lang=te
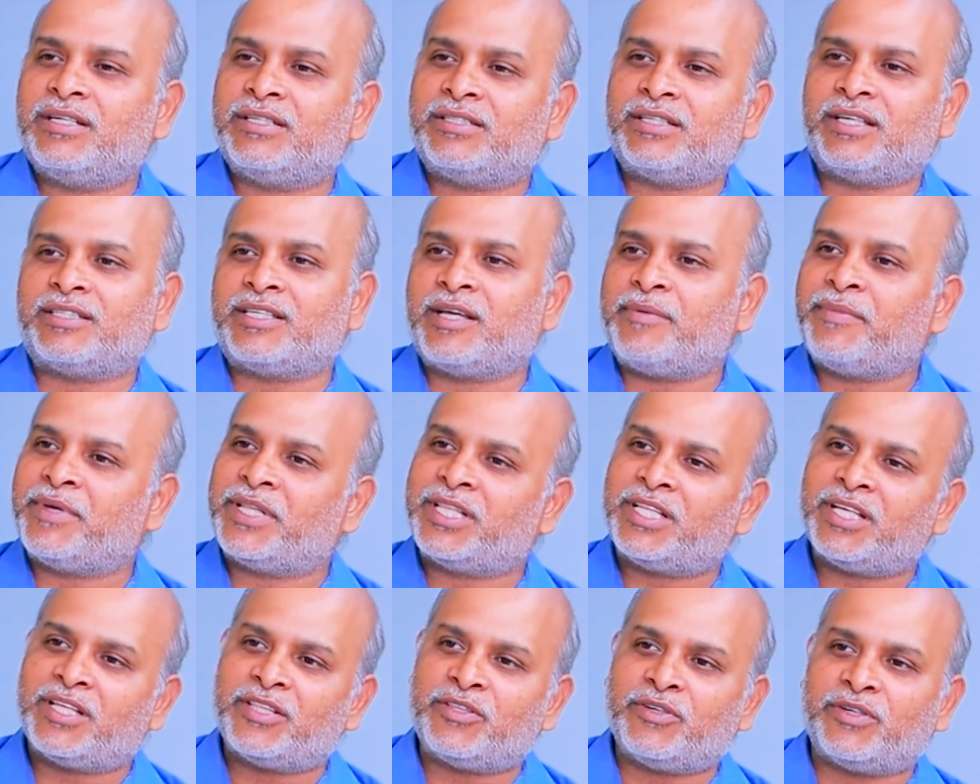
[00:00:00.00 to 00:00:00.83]

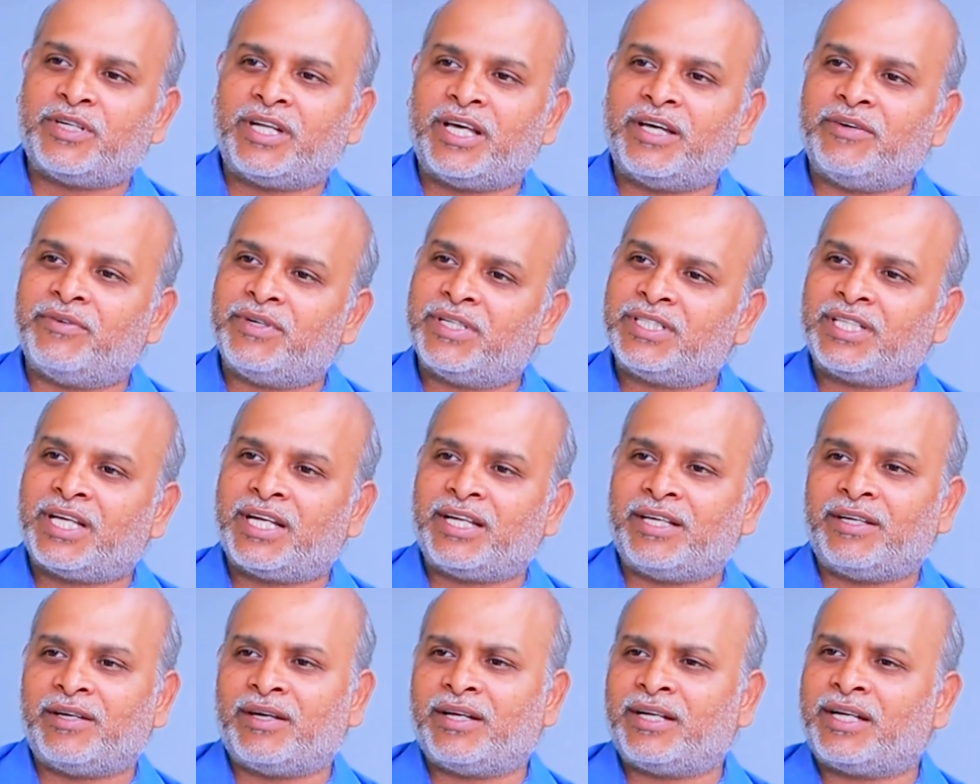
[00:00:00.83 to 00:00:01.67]
ససమంతతో డైవర్స్
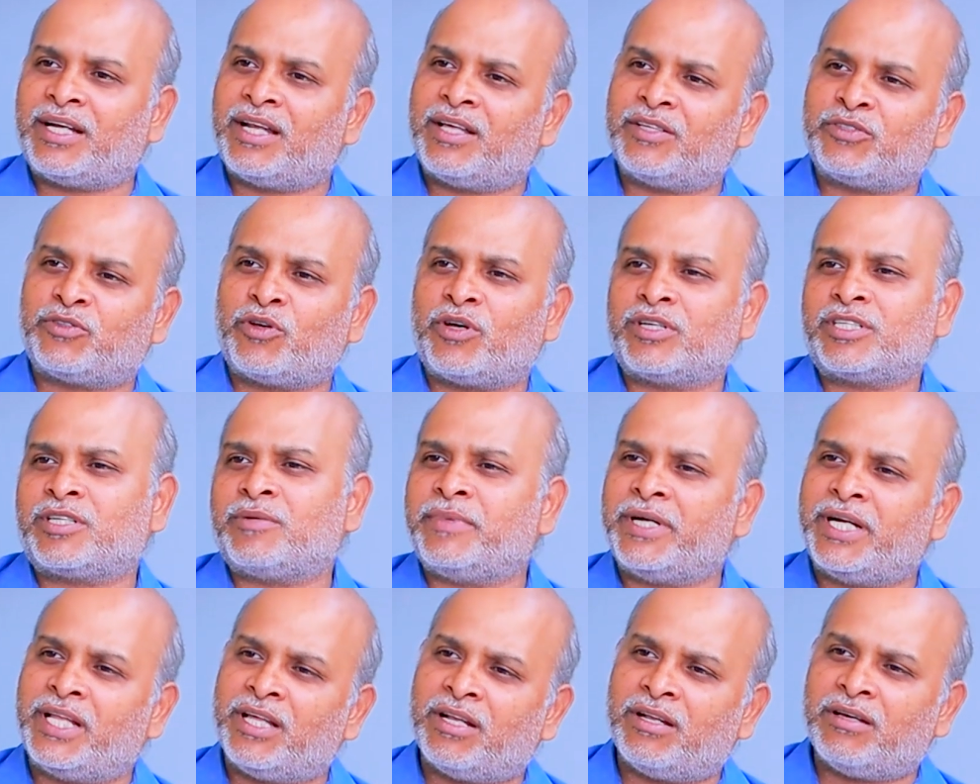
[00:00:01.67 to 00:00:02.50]
అని ఇట్లా సోషల్
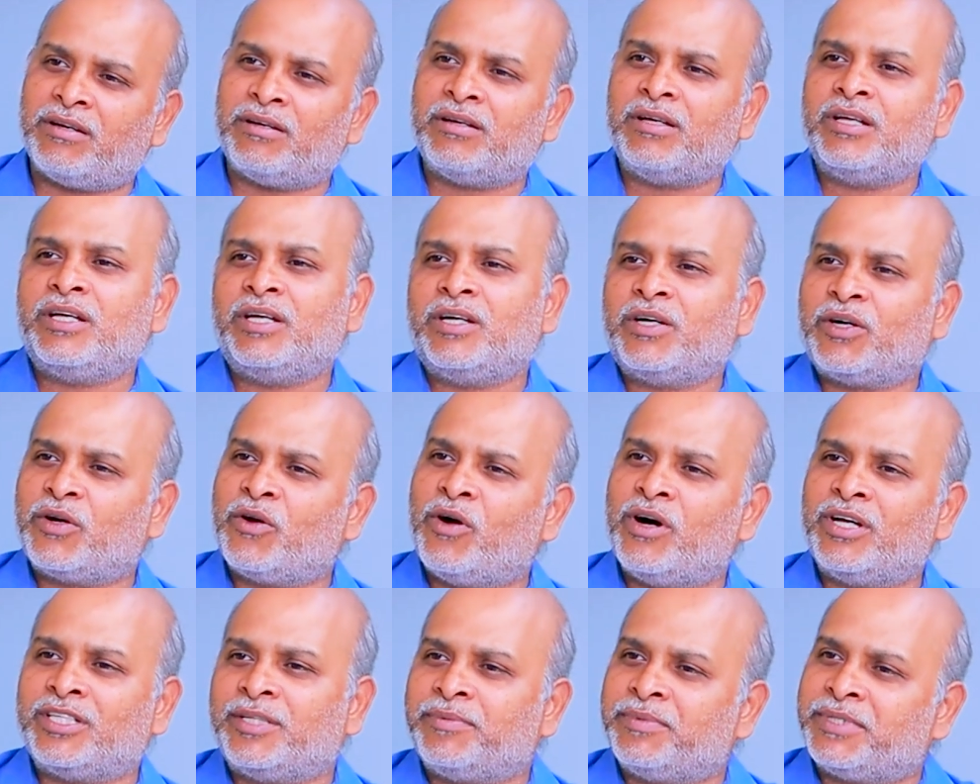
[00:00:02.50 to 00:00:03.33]
మీడియాలో
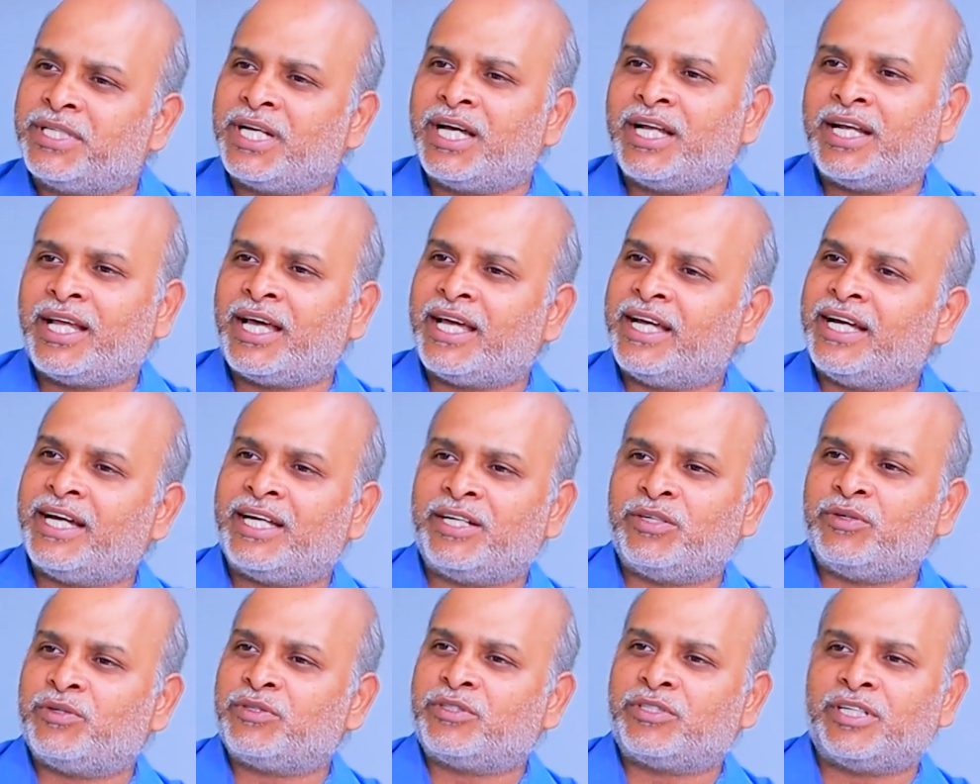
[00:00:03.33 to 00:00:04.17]
బాసిప్స్ కానీ అవి
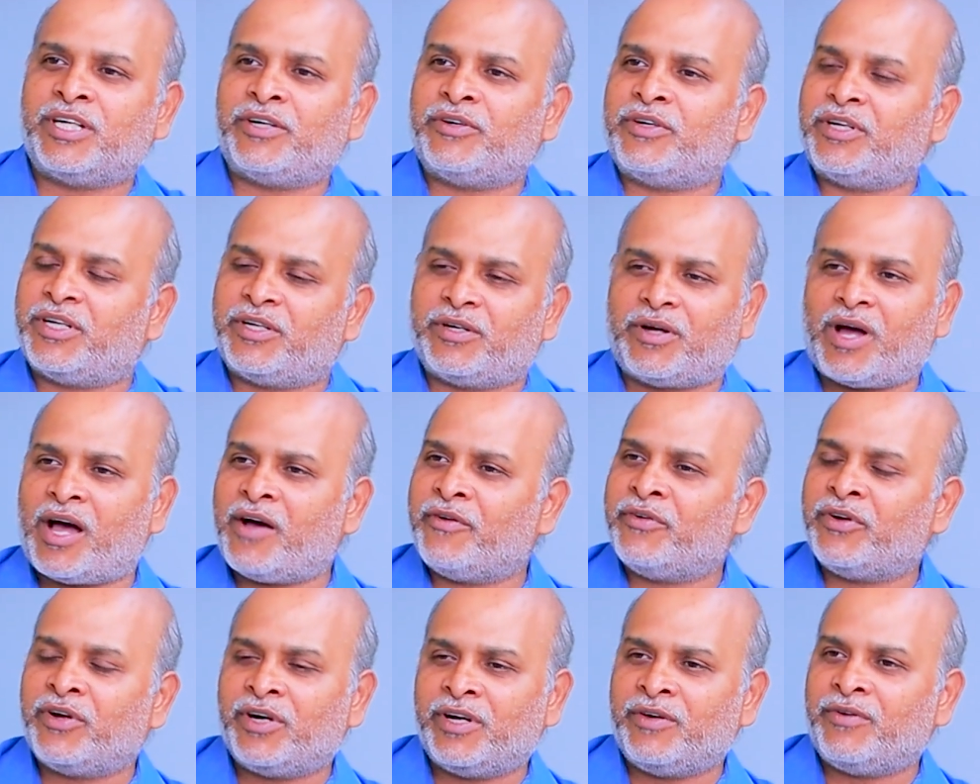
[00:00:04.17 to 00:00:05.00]
కానీ వస్తూనే ఉంటారు
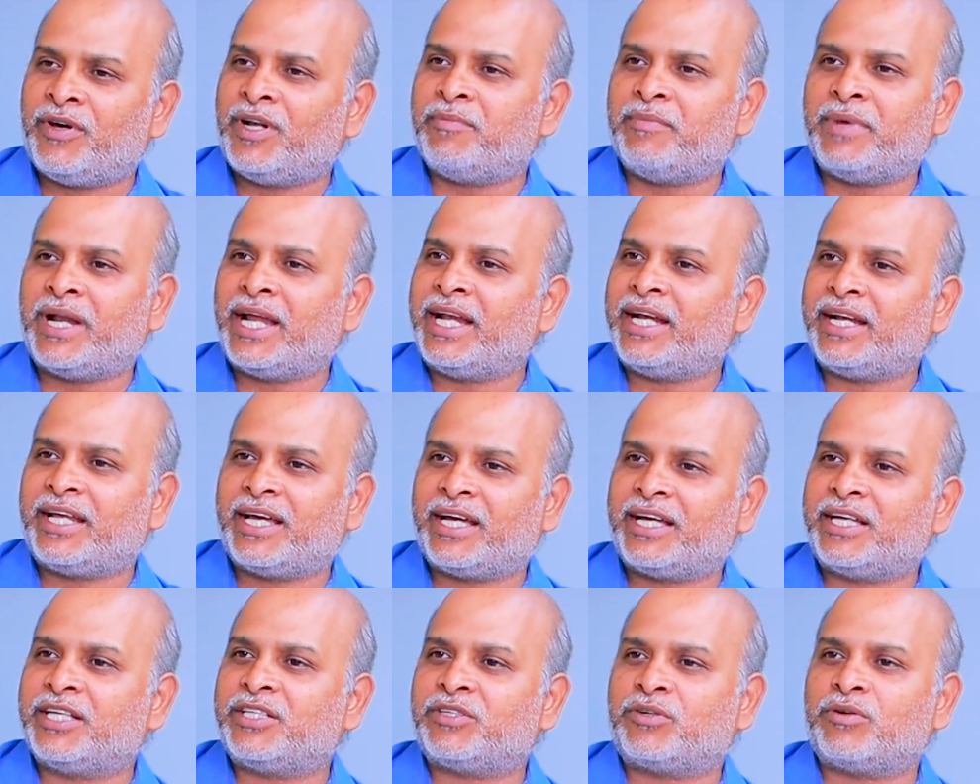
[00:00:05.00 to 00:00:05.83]
అవి కూడా వాళ్ళు బ్రెయిన్కి
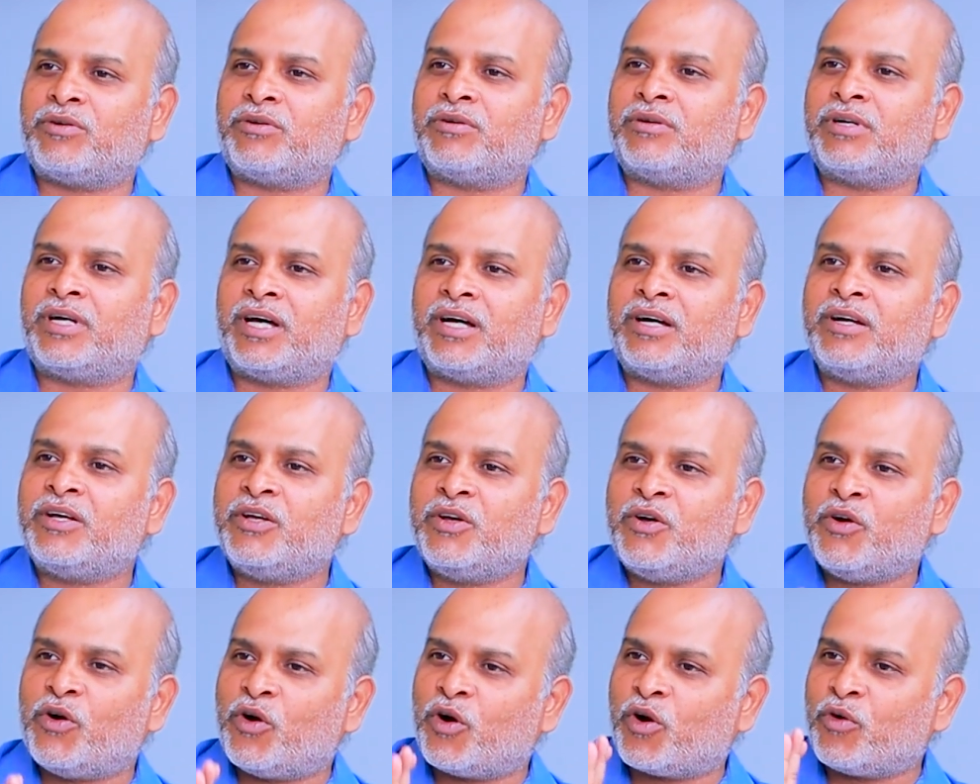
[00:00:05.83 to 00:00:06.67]
ఎక్కించుకోకుండా
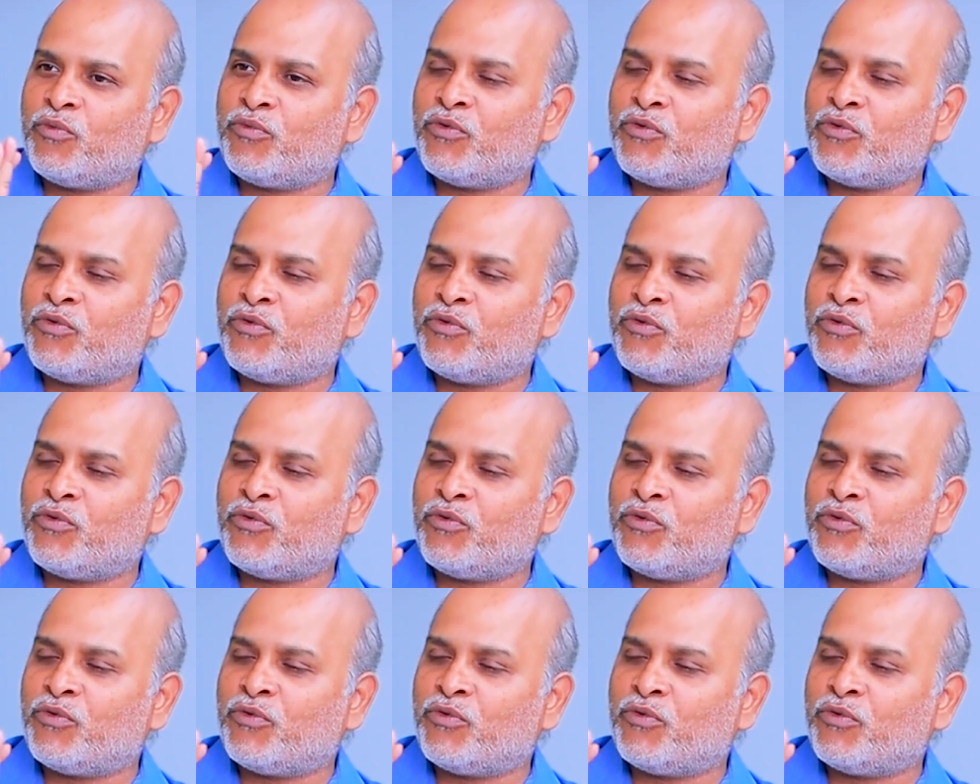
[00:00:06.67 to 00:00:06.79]
ఒక